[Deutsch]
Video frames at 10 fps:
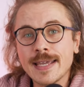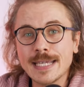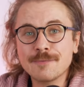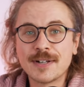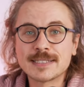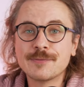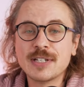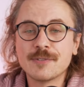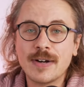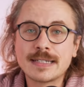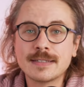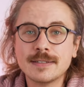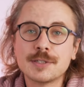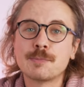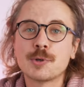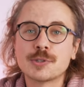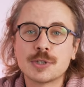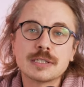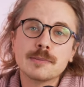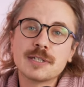Ebenfalls ein wenig warten, ich möchte es
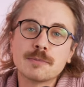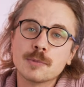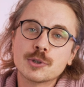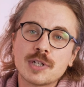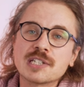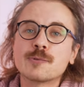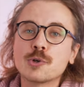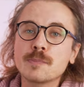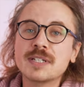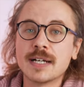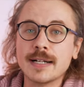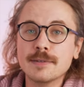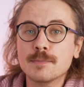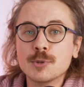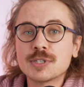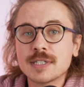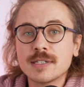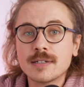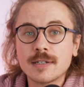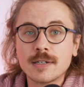euch nämlich besonders früh mitteilen, müsst
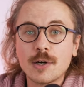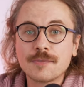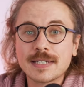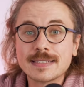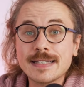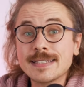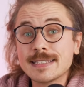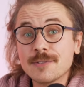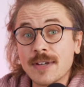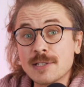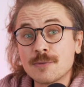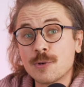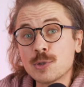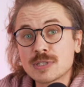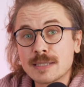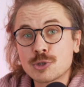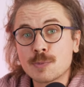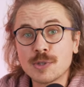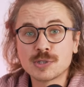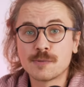ihr äh, auf das nächste Event von unserem
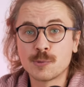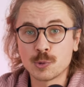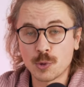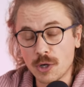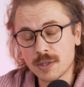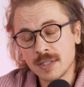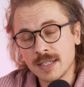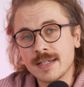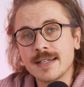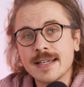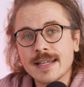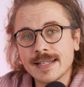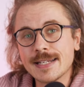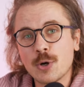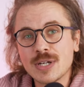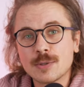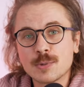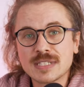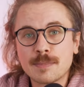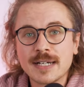Sponsor Fotokoch denn euer und
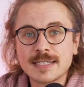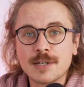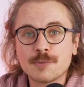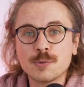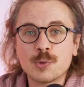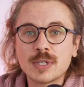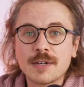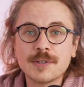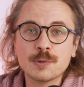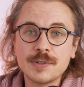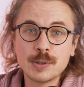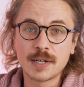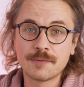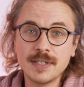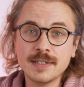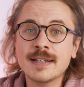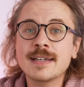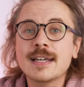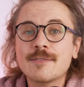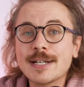unser Partner für Fotografie und Videografie
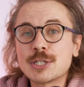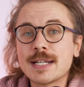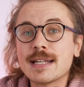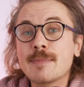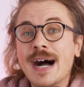veranstaltet am